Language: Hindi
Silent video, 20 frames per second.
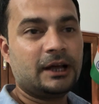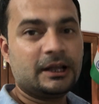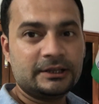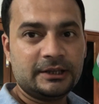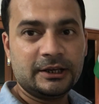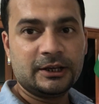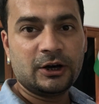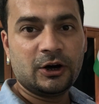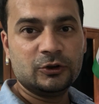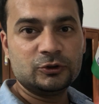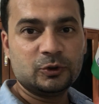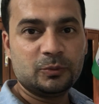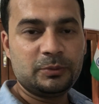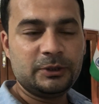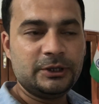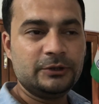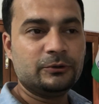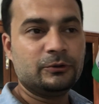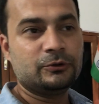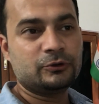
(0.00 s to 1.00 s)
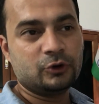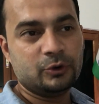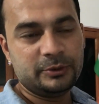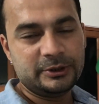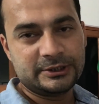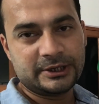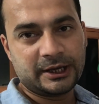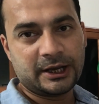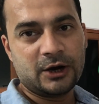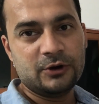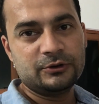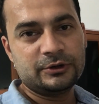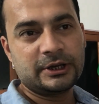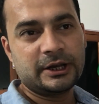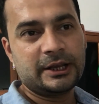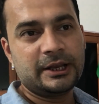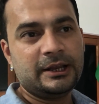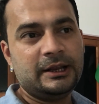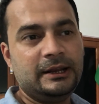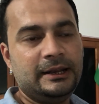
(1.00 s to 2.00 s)
ना देखा हो तो प्लीज़ उसको भी चेकआउट
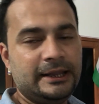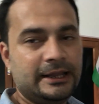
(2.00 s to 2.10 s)
करें